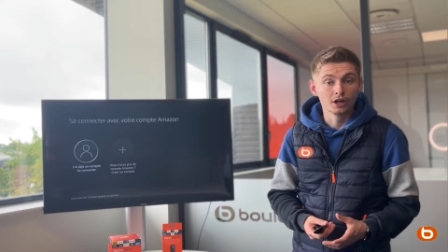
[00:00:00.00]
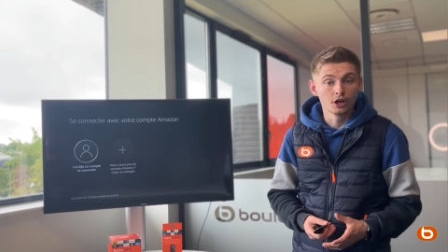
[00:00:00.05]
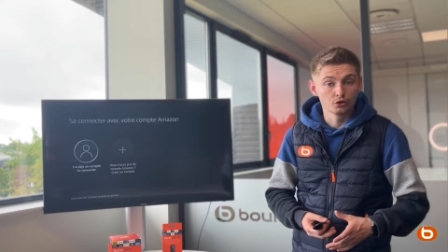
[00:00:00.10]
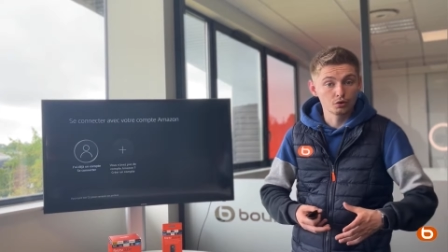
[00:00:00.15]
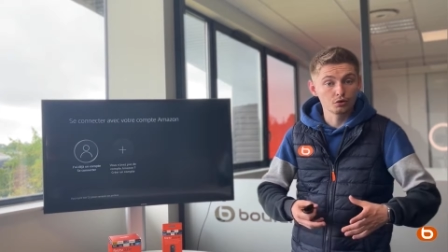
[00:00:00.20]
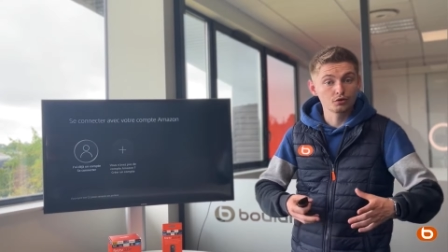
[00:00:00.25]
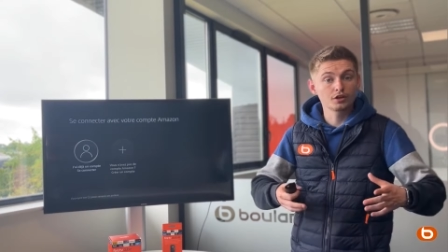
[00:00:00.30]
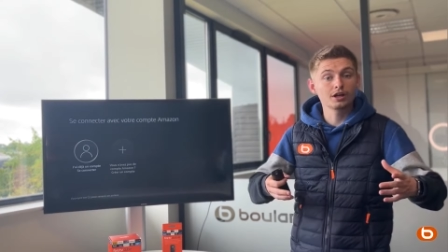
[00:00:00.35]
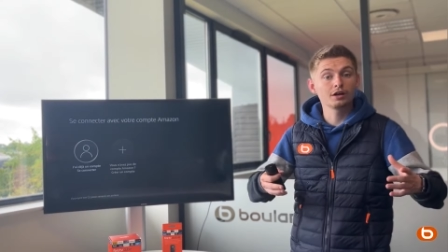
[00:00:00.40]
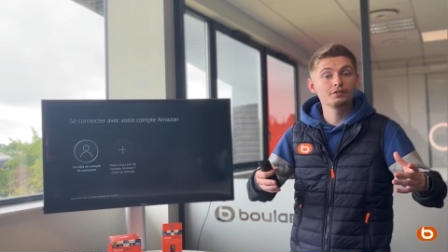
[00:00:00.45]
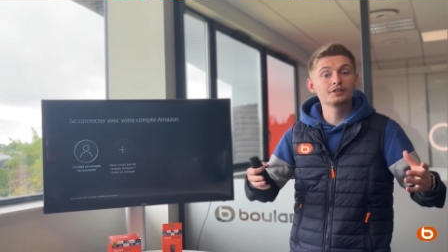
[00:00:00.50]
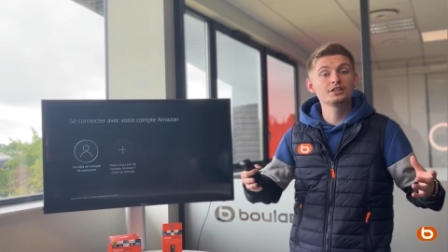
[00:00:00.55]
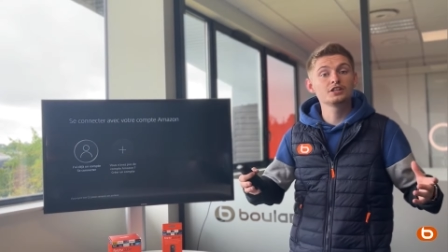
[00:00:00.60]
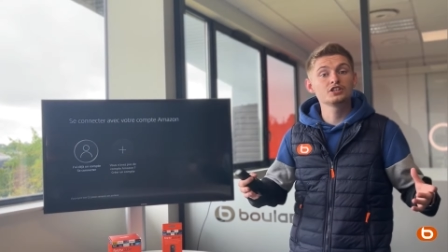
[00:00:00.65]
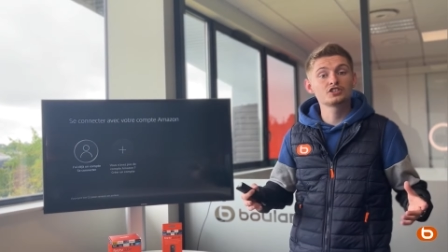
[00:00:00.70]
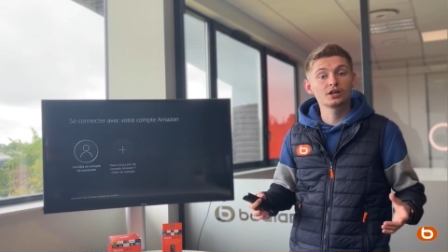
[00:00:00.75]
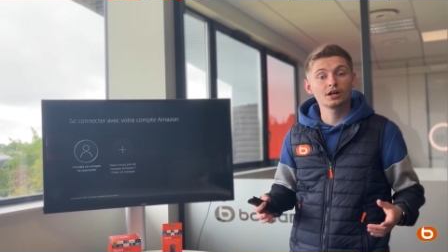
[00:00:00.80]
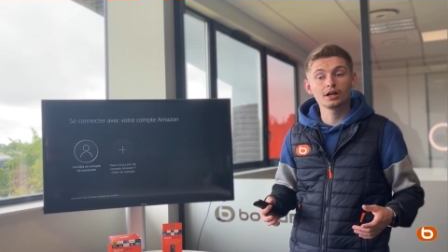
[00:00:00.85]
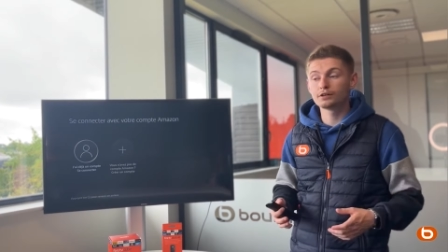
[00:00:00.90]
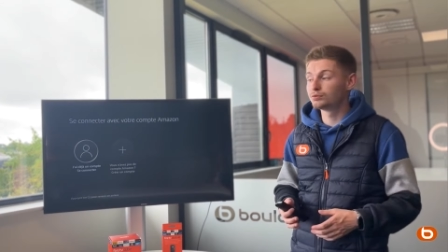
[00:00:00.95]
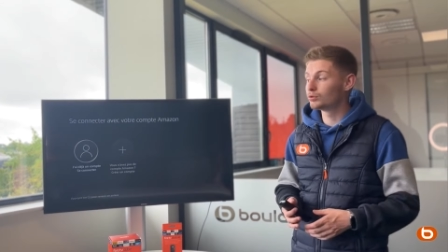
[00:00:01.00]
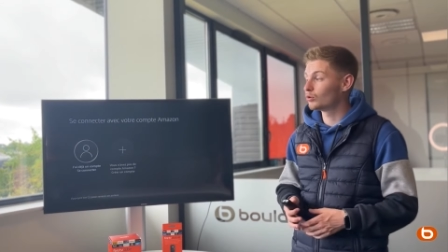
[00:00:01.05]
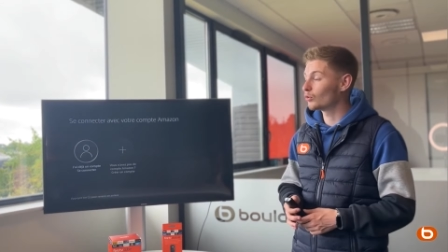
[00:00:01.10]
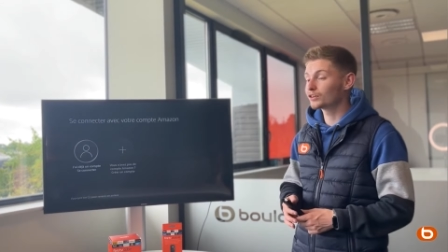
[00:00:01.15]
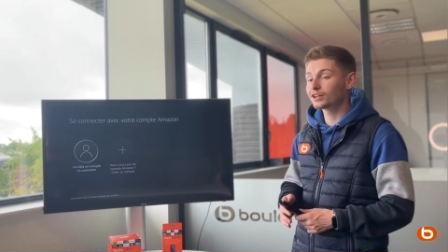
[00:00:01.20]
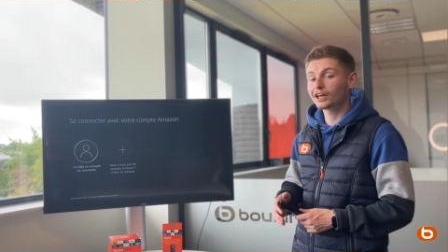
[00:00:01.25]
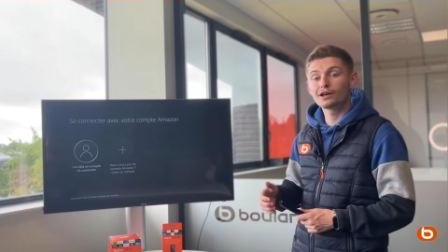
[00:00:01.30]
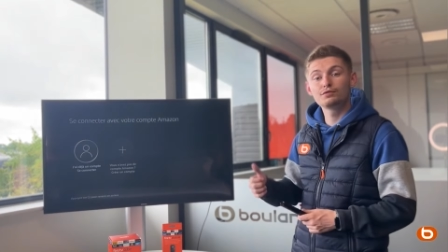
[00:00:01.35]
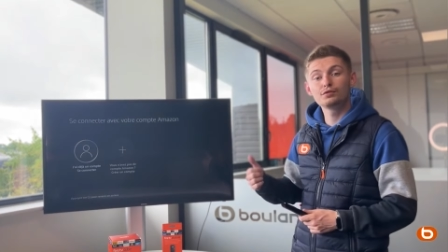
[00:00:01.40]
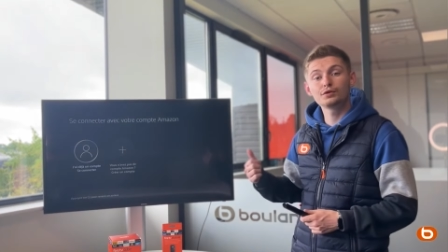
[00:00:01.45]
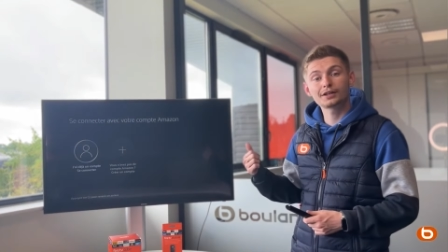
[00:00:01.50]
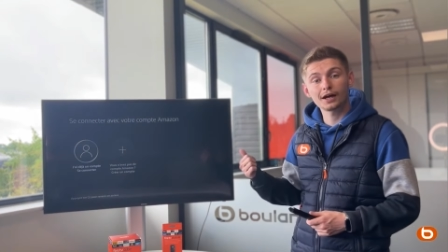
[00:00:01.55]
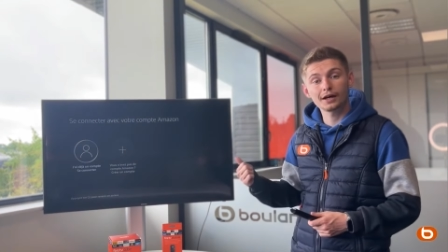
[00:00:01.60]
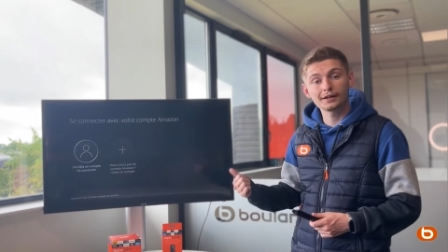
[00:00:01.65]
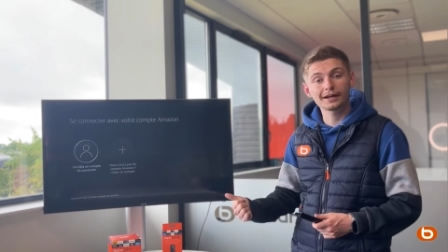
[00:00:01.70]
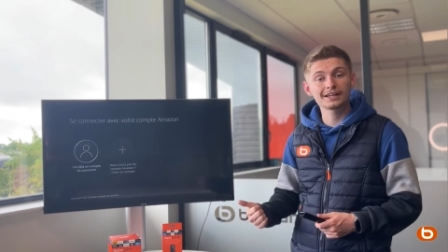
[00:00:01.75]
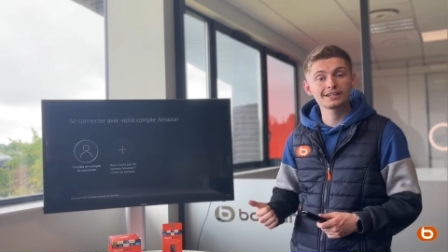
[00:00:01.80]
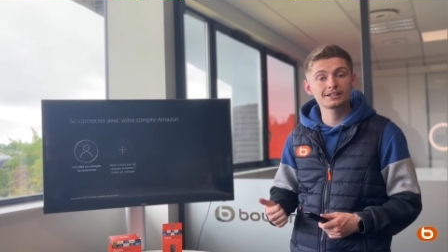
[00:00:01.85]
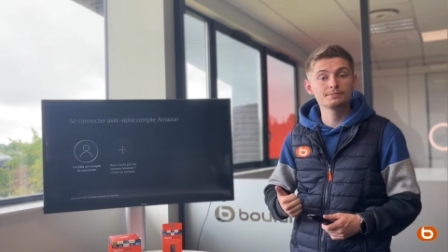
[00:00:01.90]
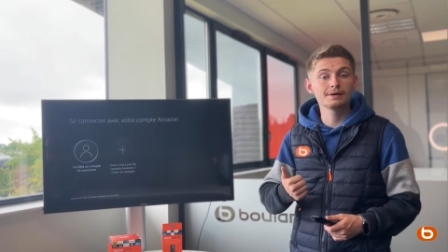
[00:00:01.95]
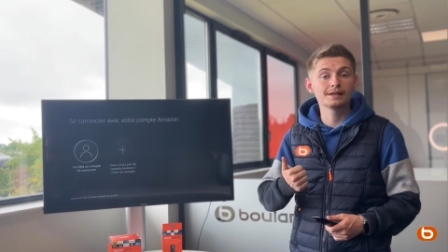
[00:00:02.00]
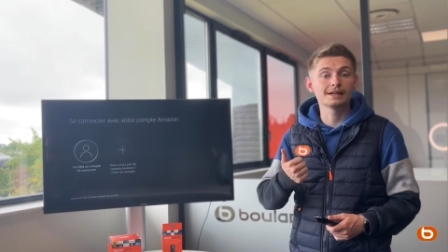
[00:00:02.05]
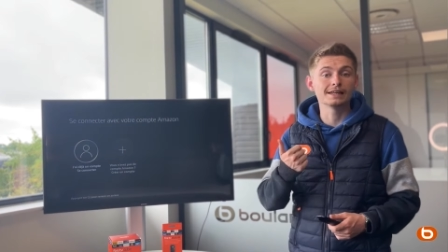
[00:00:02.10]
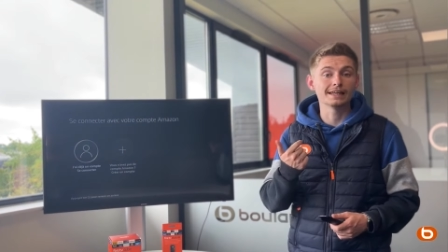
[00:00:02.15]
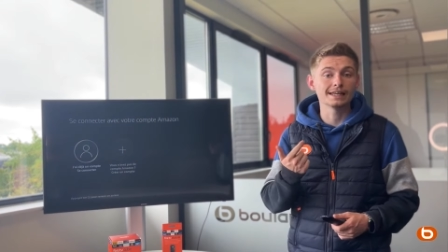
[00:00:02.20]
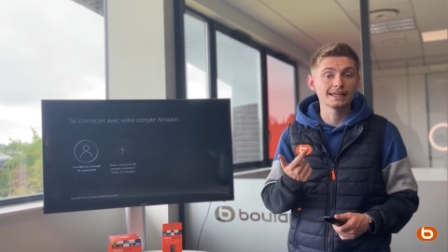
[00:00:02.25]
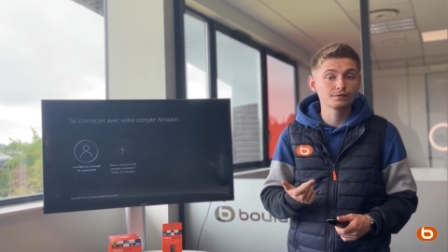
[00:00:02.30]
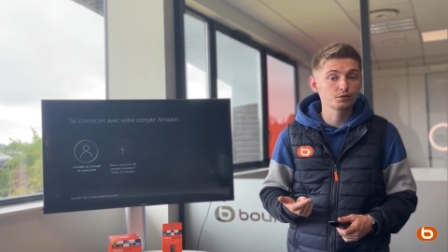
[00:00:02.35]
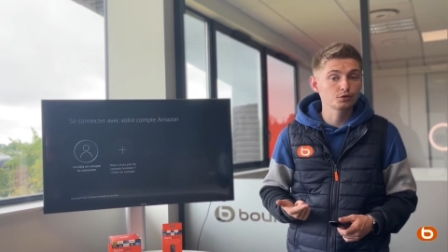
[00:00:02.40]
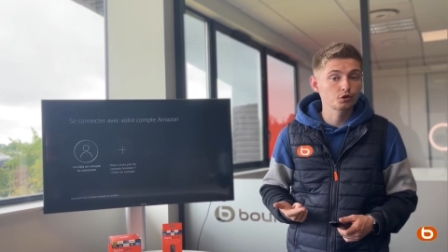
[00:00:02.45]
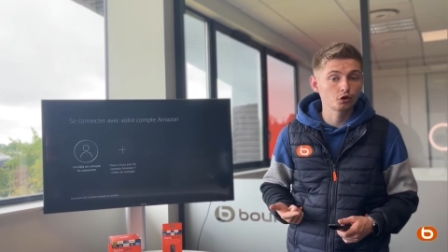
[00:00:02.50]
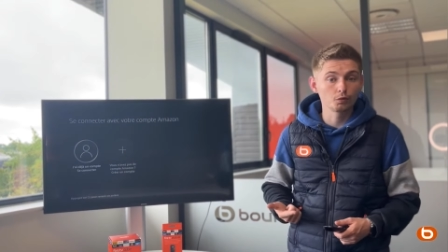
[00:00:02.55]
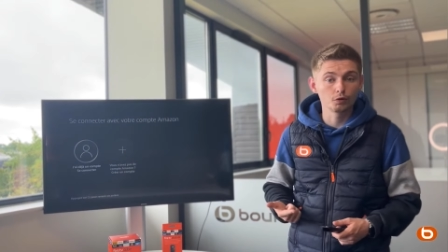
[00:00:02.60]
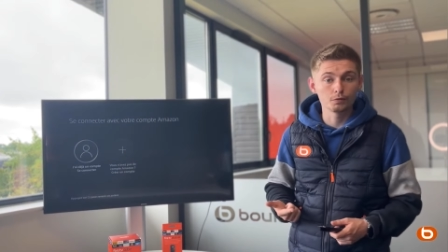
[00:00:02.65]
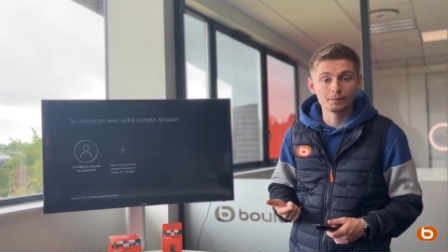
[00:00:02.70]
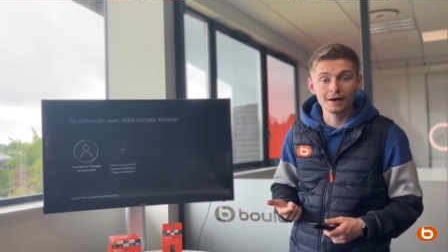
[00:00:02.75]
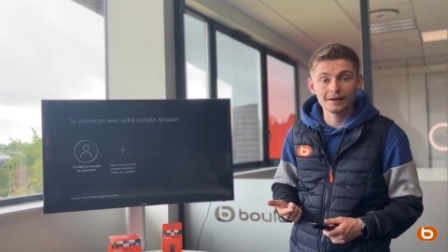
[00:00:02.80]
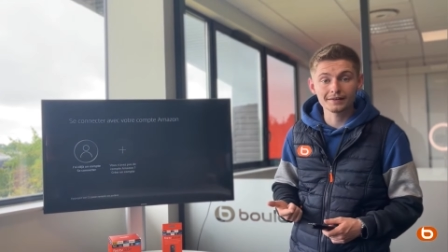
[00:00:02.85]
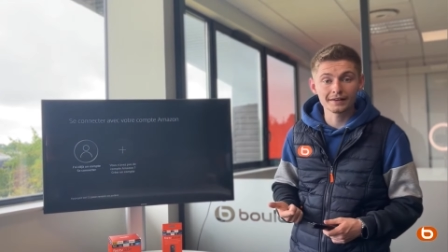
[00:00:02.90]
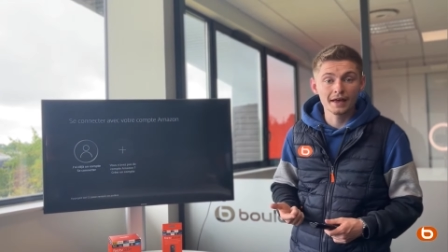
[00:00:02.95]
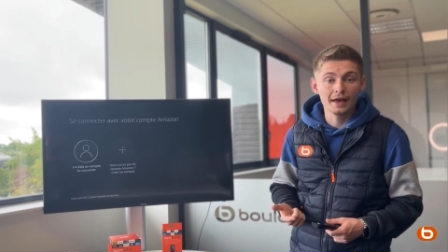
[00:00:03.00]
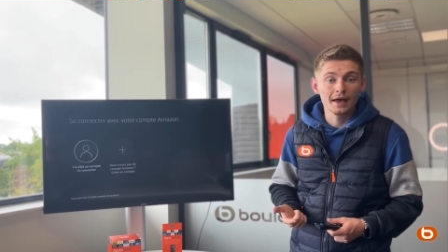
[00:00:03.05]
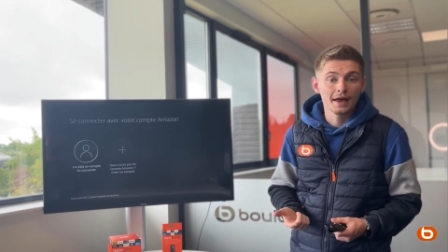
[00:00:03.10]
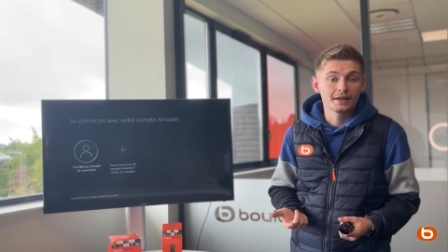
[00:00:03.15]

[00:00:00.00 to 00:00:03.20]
Soit vous en avez déjà et vous rentrez votre adresse mail et votre mot de passe.